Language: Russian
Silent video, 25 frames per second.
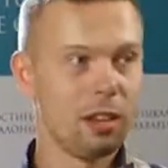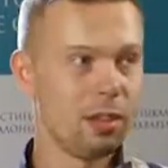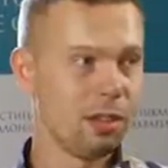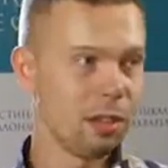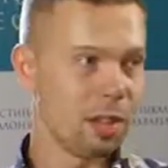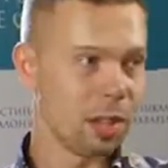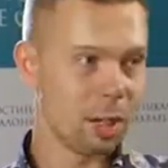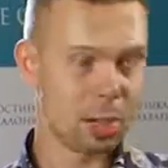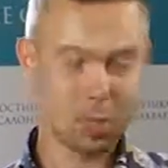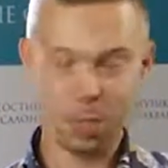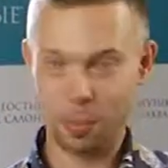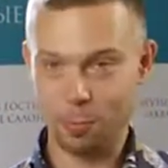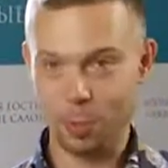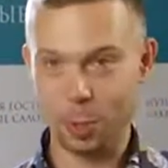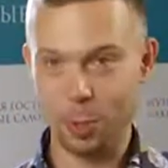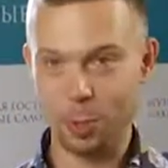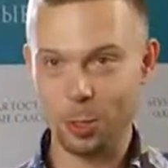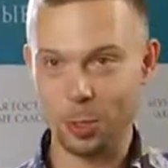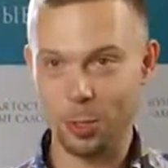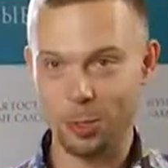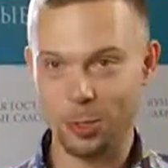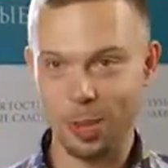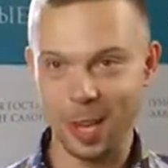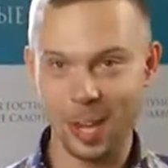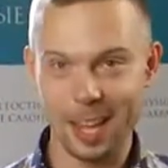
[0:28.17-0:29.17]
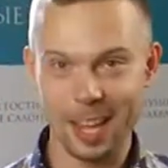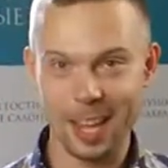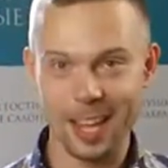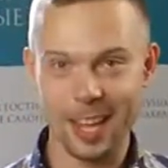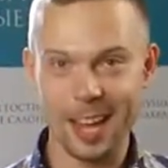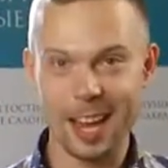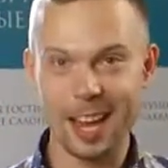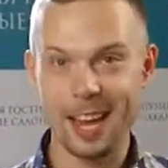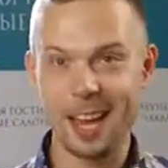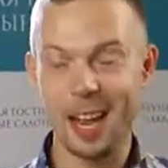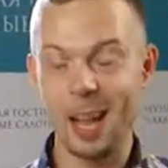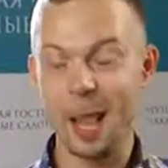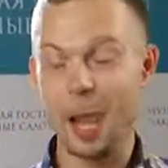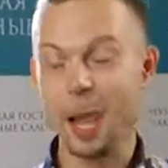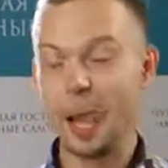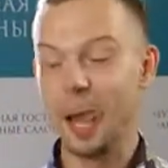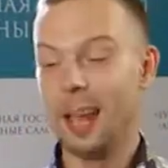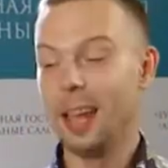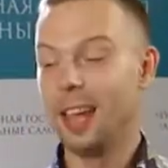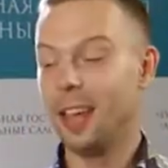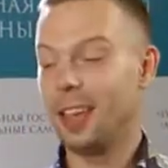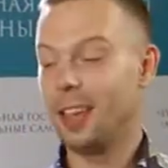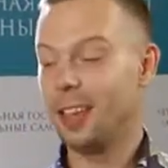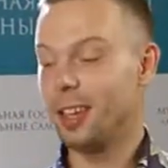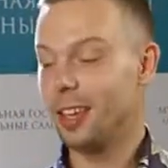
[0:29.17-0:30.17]
даже теперь уже два рояля
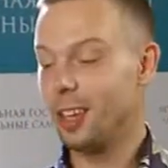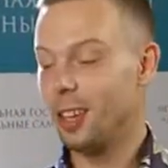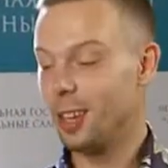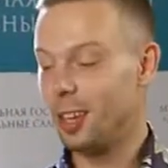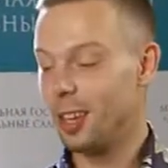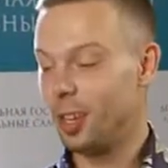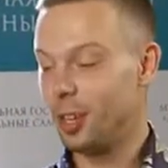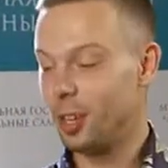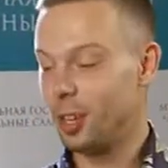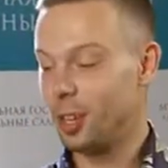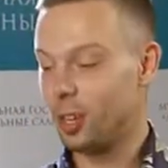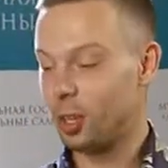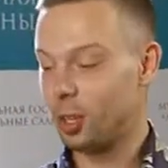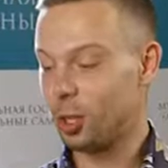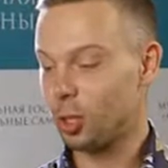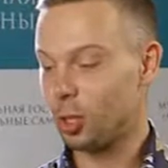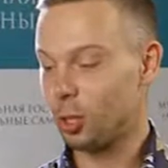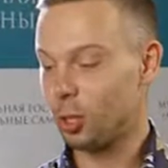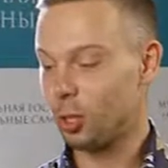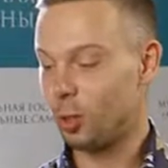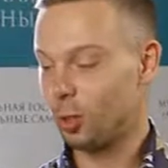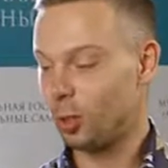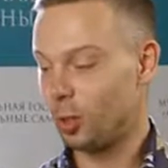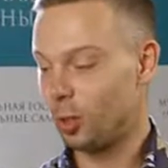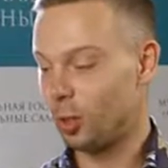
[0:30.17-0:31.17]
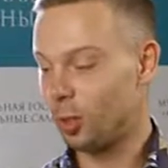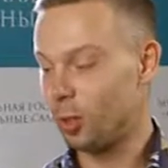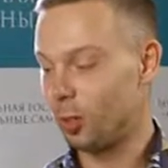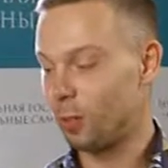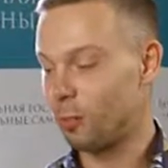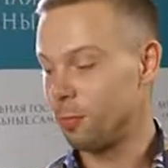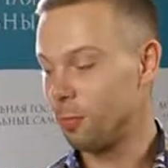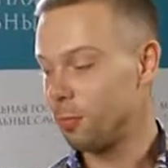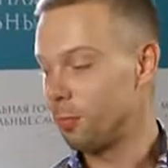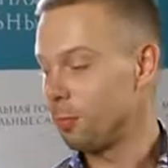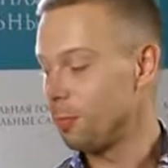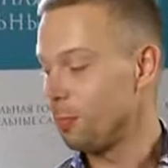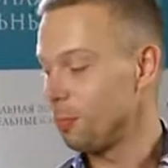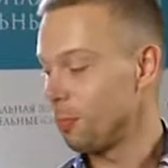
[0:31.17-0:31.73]
и что